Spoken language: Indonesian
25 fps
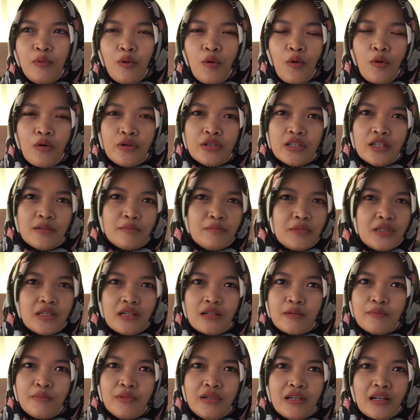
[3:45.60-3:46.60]
pokoknya
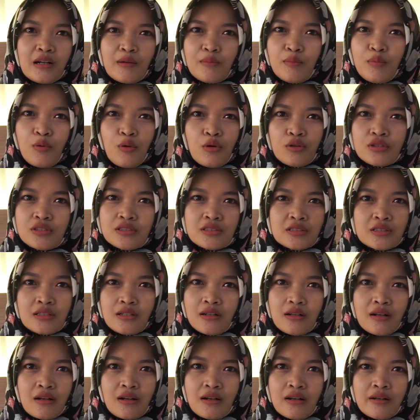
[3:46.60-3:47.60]
bener-bener
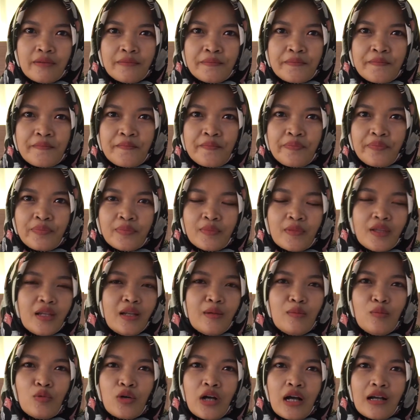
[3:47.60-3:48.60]
bosen
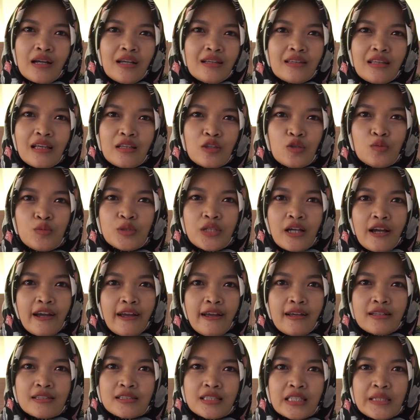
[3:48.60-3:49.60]
jadi muka kita itu bisa
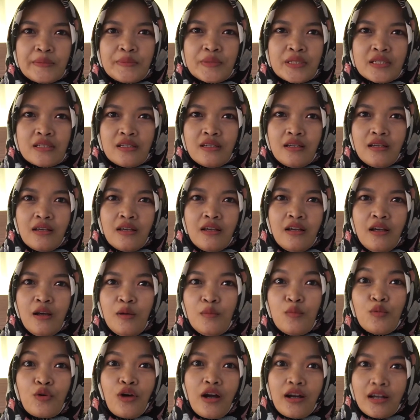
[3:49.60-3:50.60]
kayak skripsi
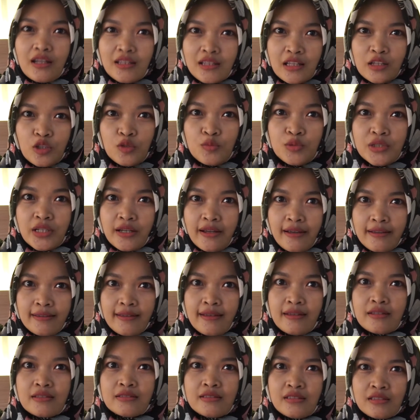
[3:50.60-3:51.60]
muka kita itu bisa kayak
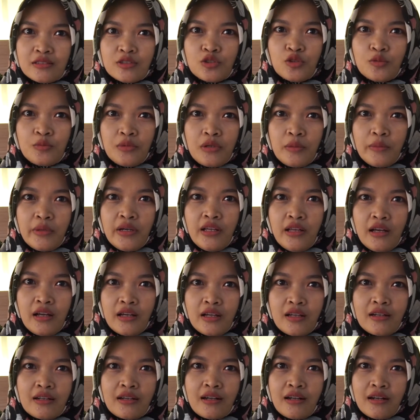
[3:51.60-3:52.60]
tesis coba
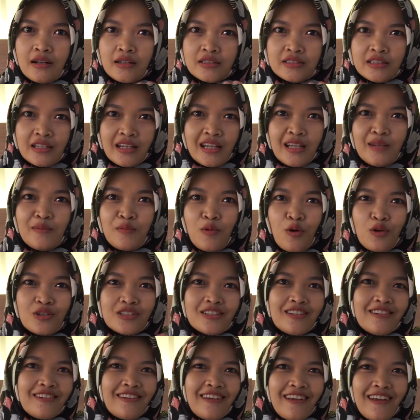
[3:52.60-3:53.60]
bayangin karena saking
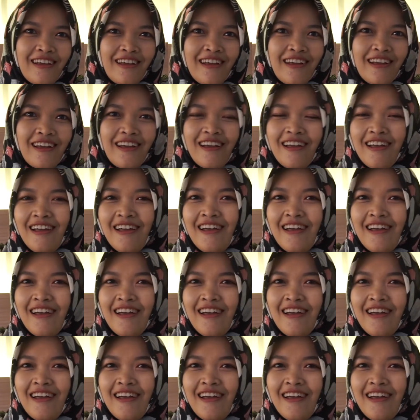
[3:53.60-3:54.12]
bosennya